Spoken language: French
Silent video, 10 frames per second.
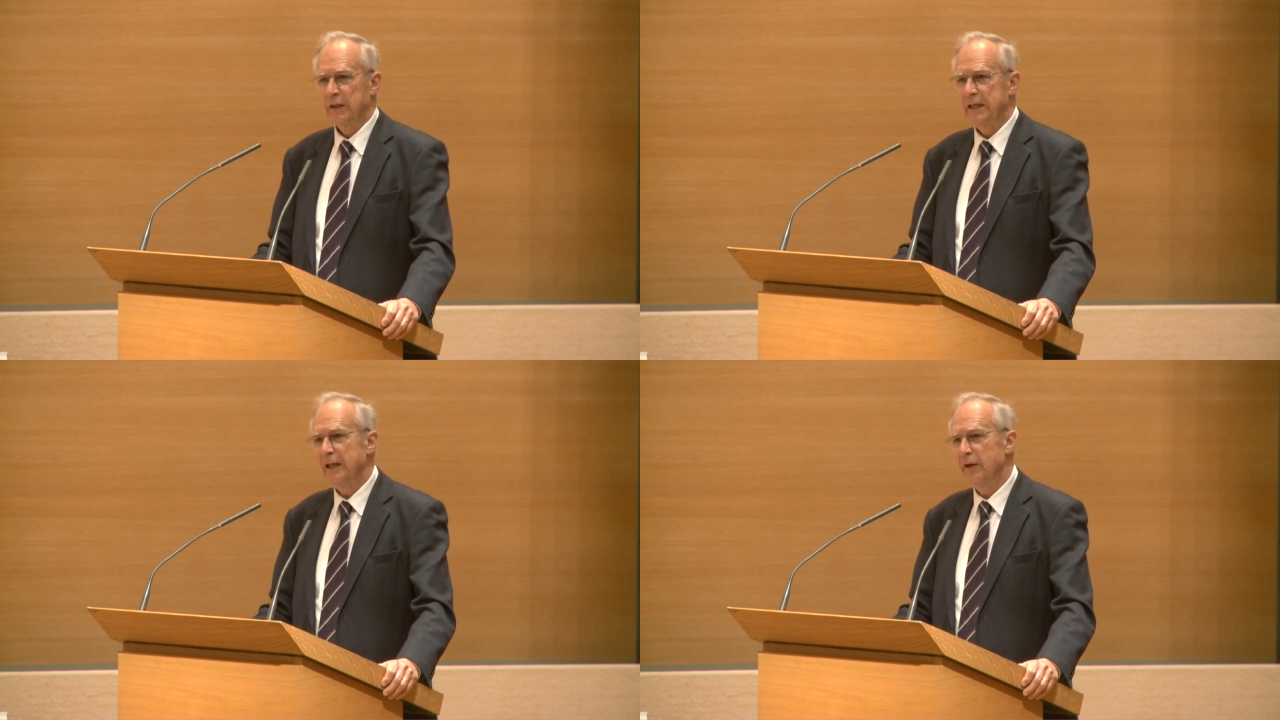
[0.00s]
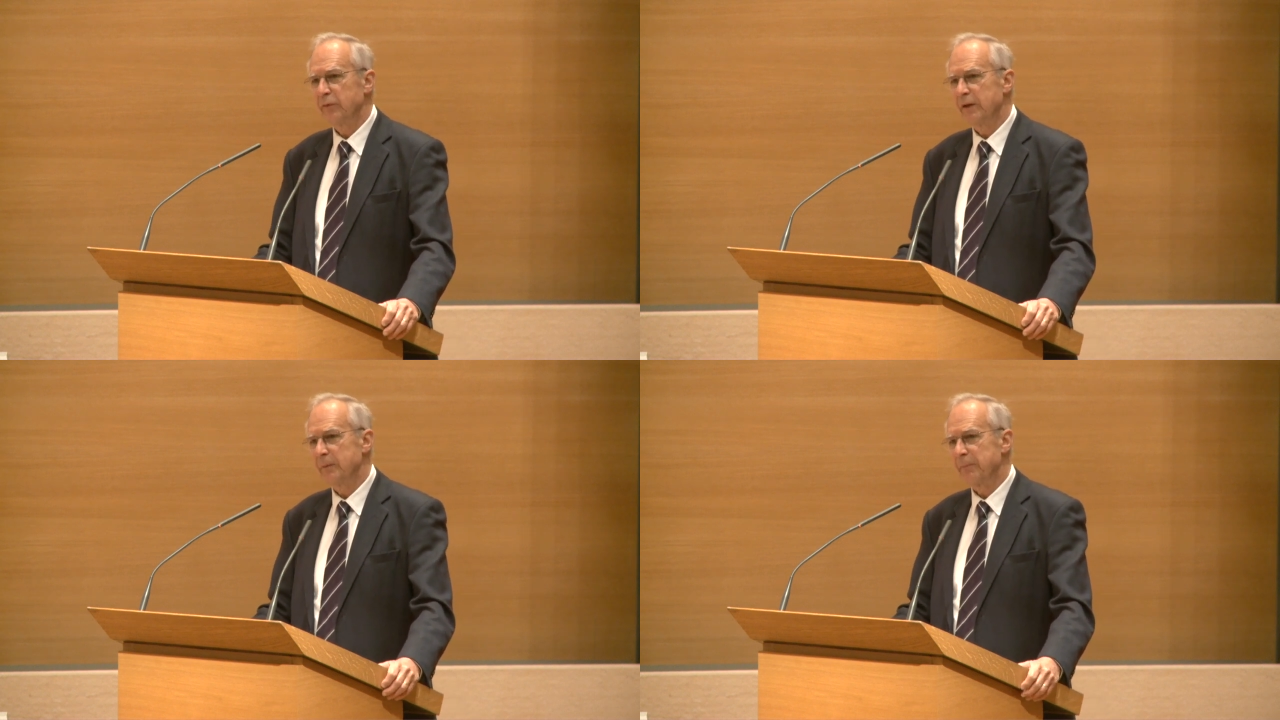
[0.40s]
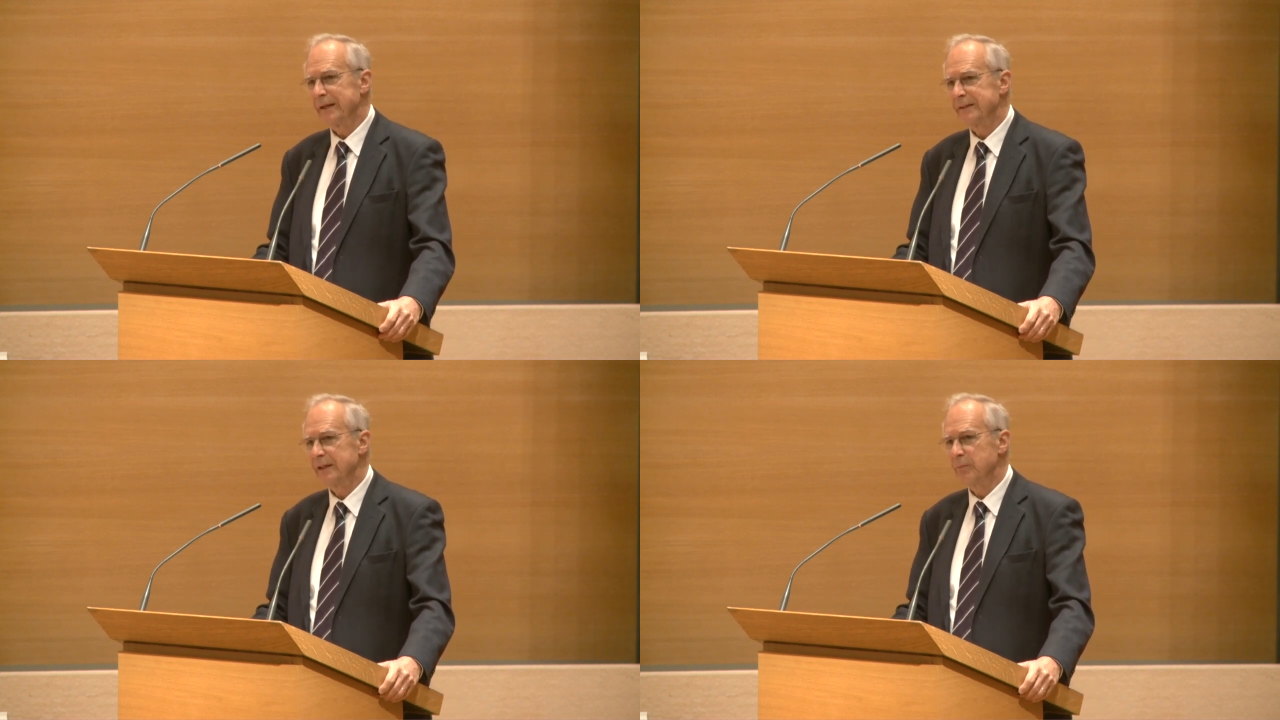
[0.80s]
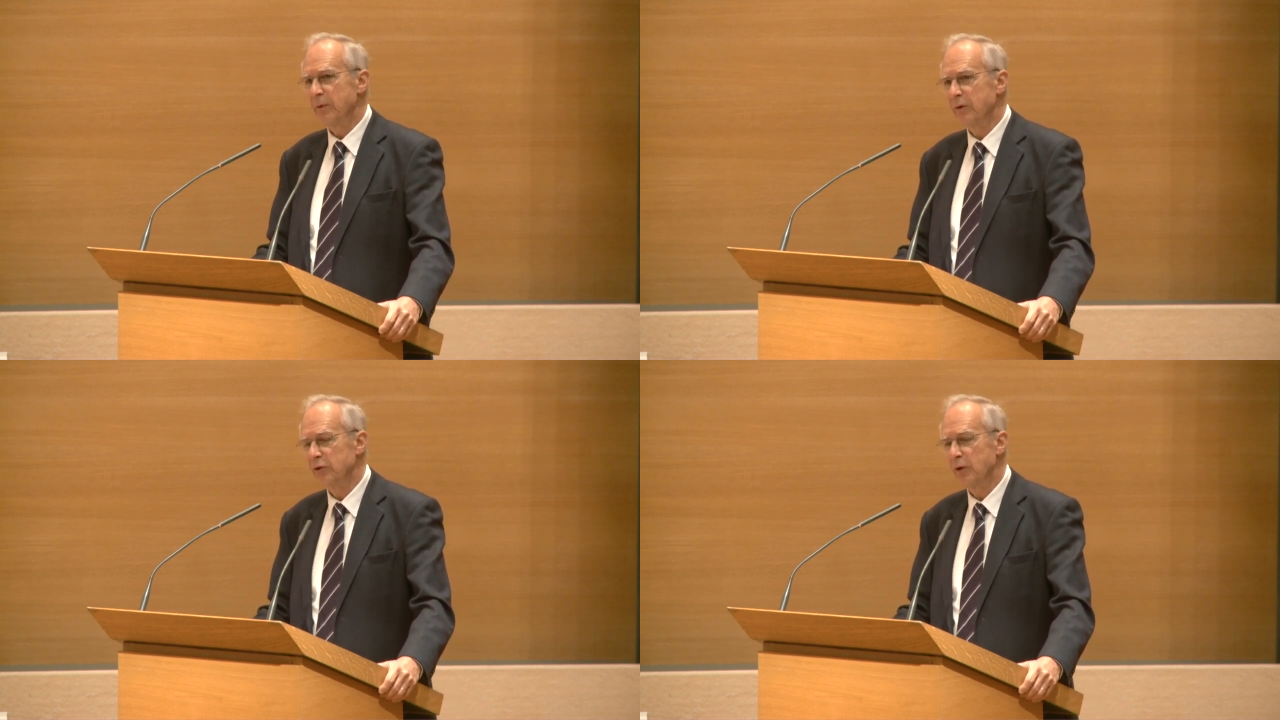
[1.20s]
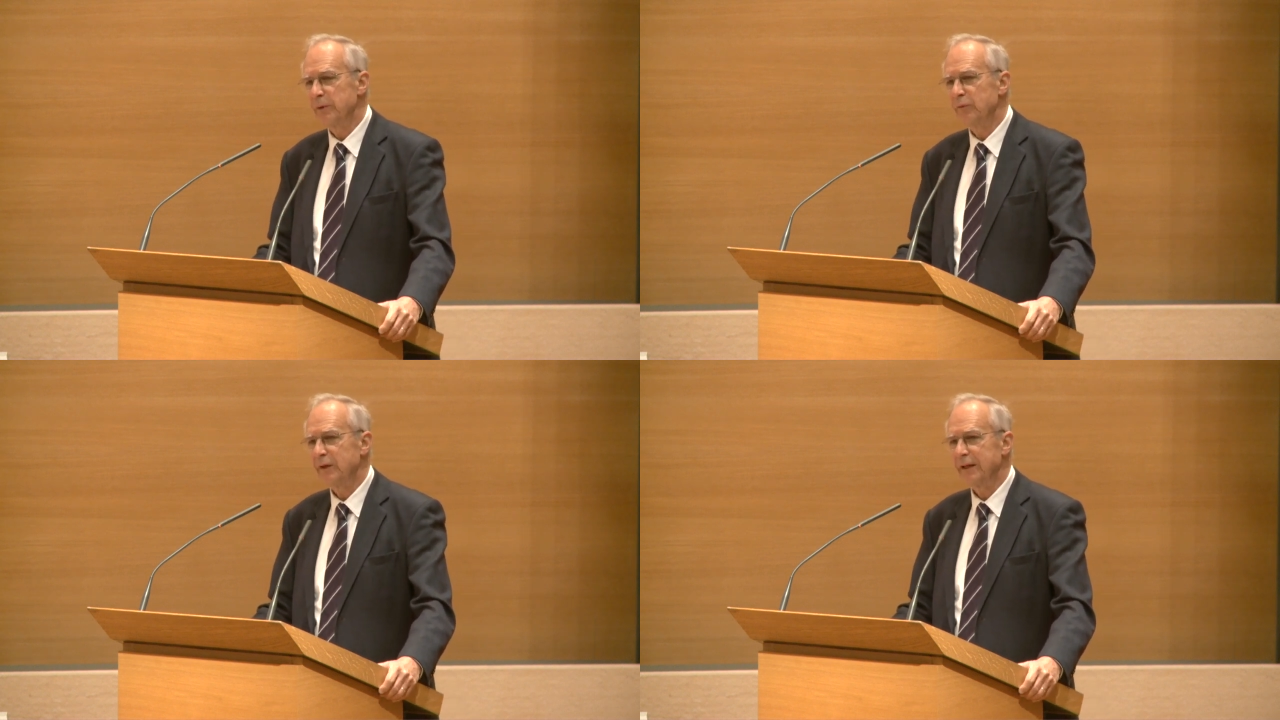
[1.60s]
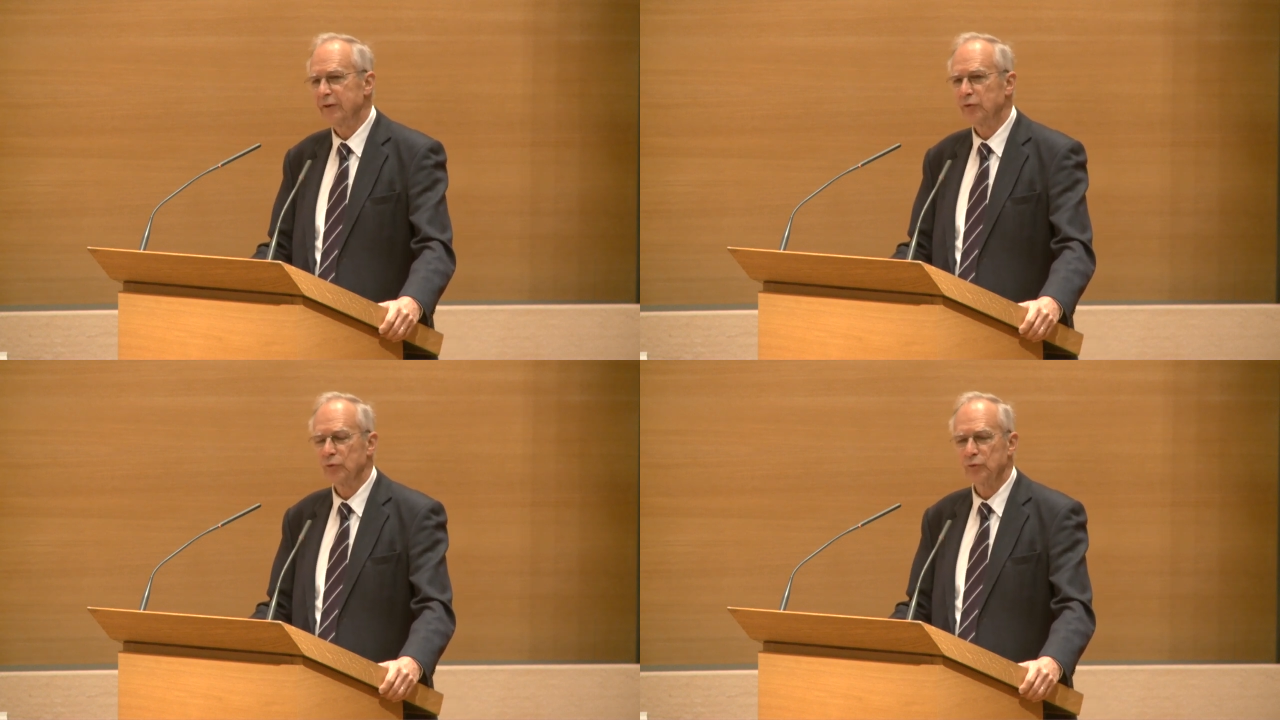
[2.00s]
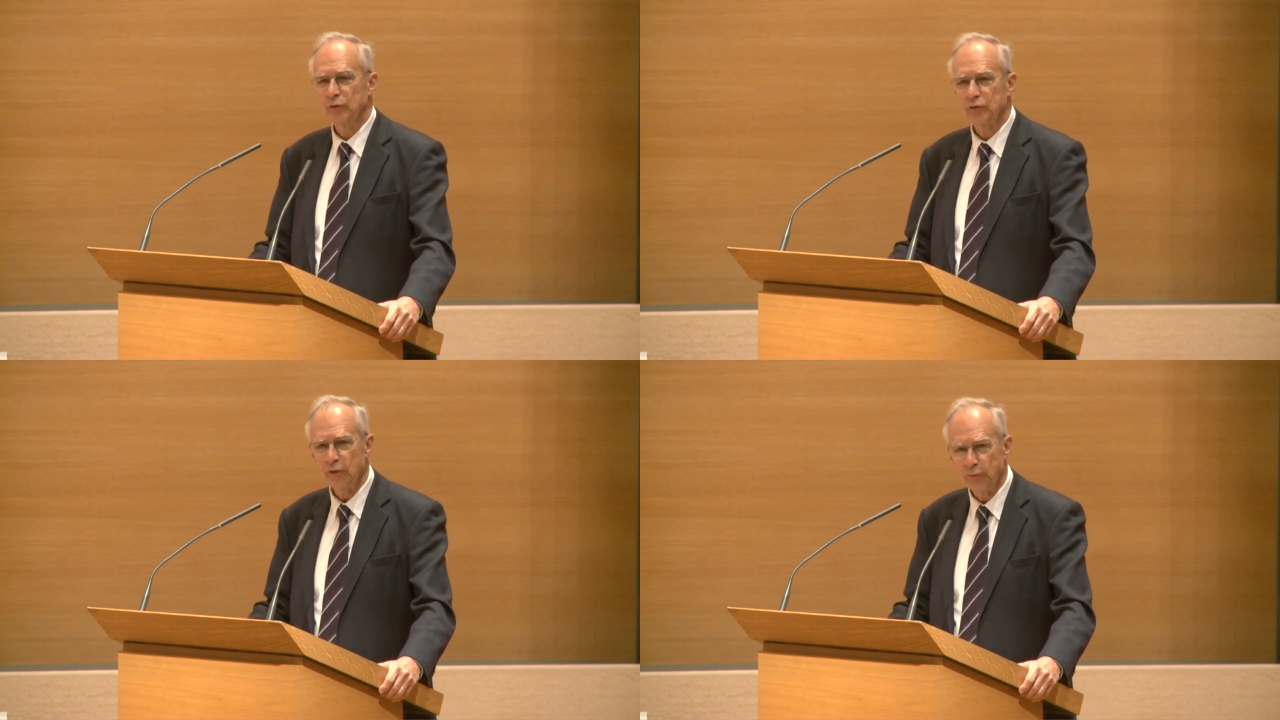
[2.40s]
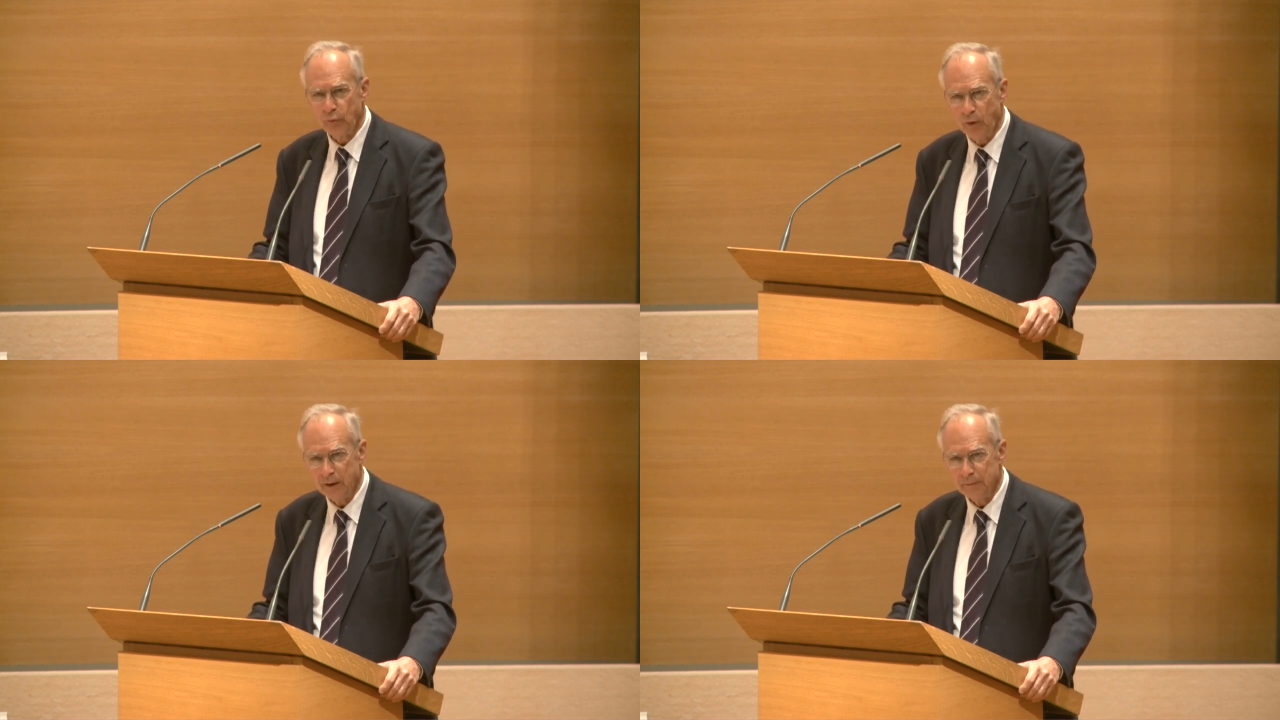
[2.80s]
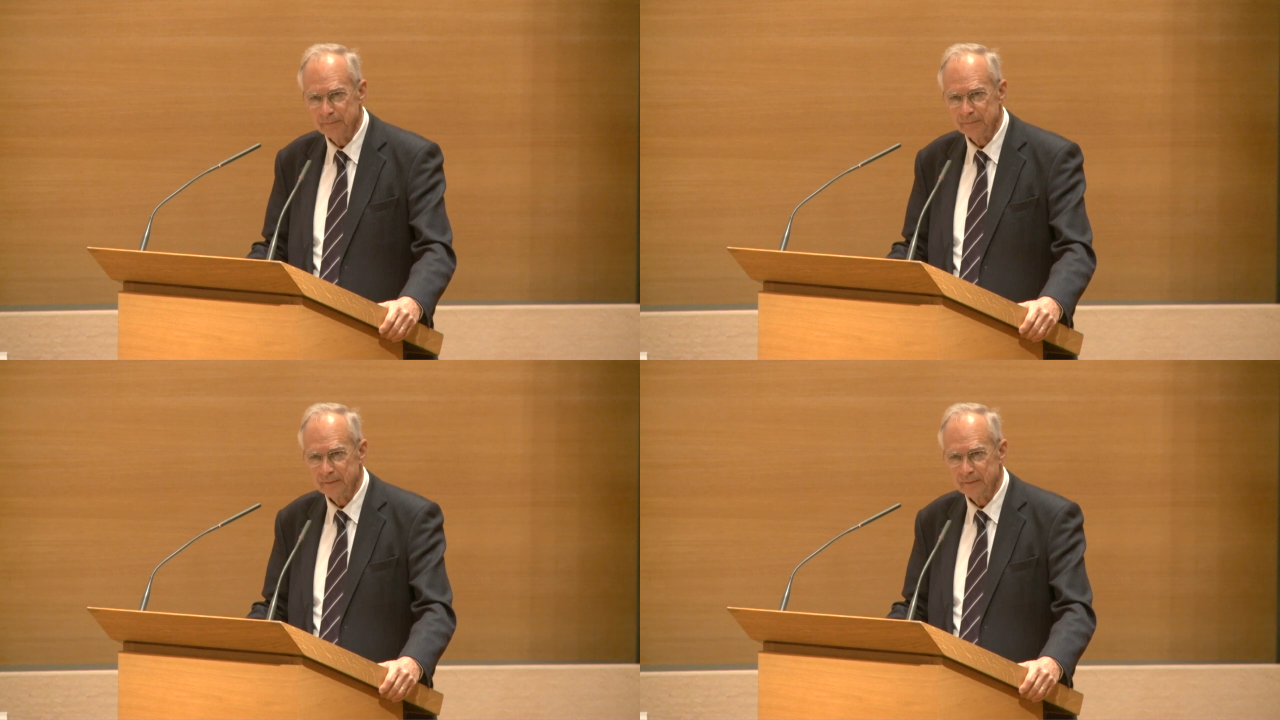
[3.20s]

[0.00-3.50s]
qu'il y avait pratiquement une amplification de 100 fois